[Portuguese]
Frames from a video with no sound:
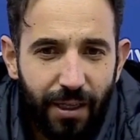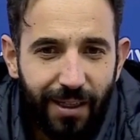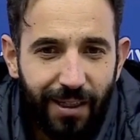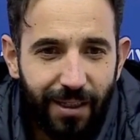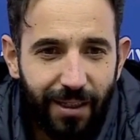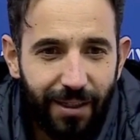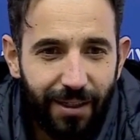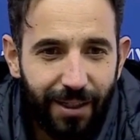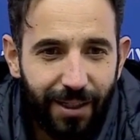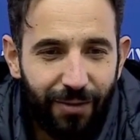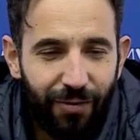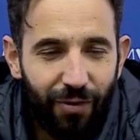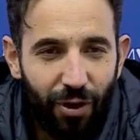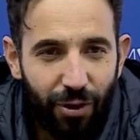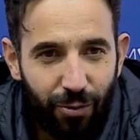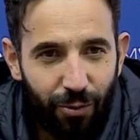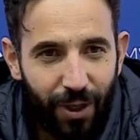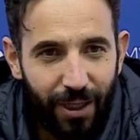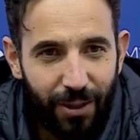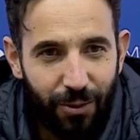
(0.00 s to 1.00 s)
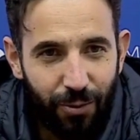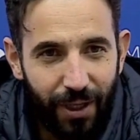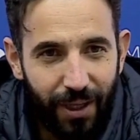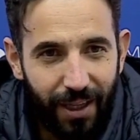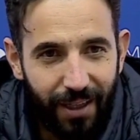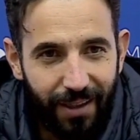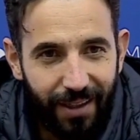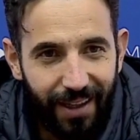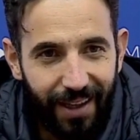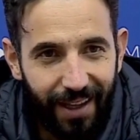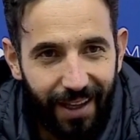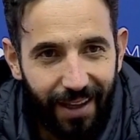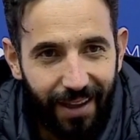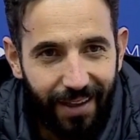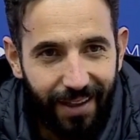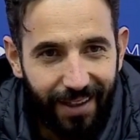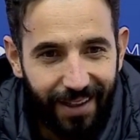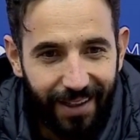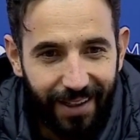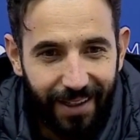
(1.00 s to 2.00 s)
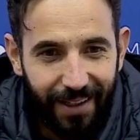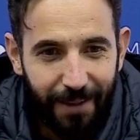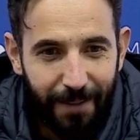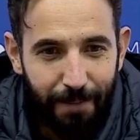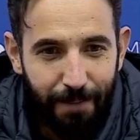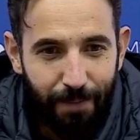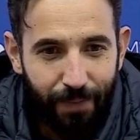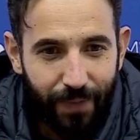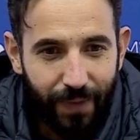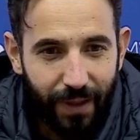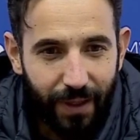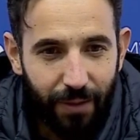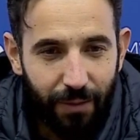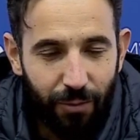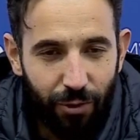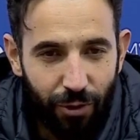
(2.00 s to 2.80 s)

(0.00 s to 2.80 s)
que, que, voltou à sua identidade, hum,